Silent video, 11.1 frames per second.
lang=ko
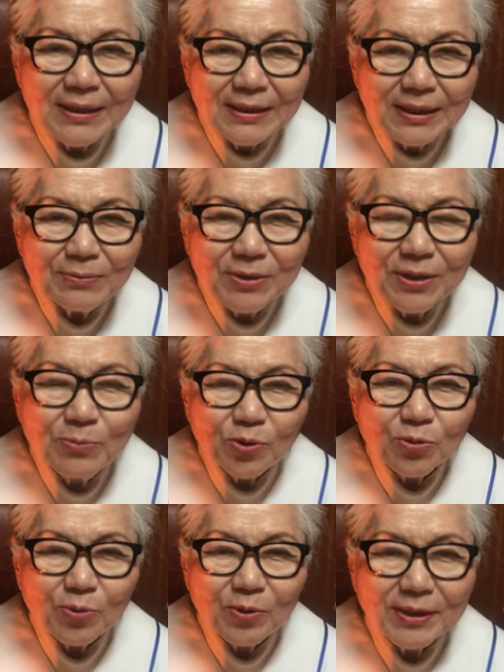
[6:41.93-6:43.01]
참 그
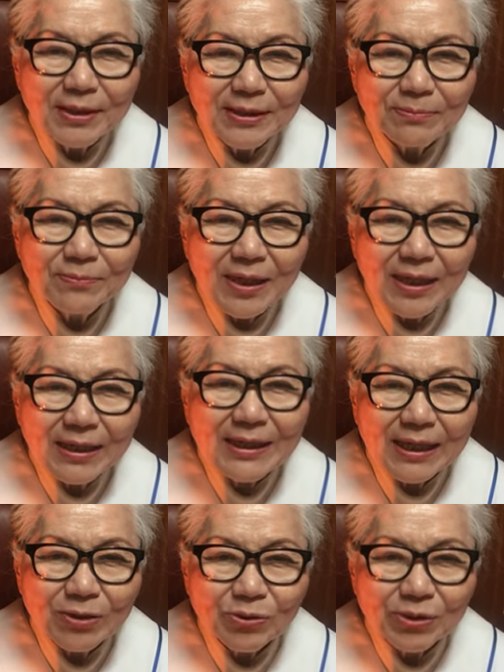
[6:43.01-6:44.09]
모습을 볼 때 참
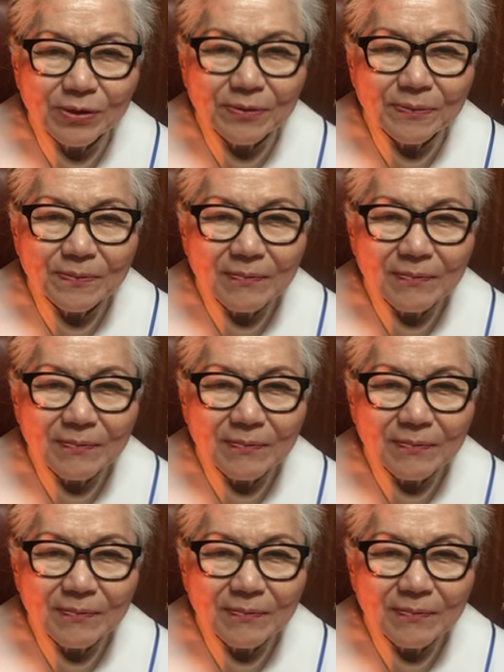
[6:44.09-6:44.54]
안타까웠어요.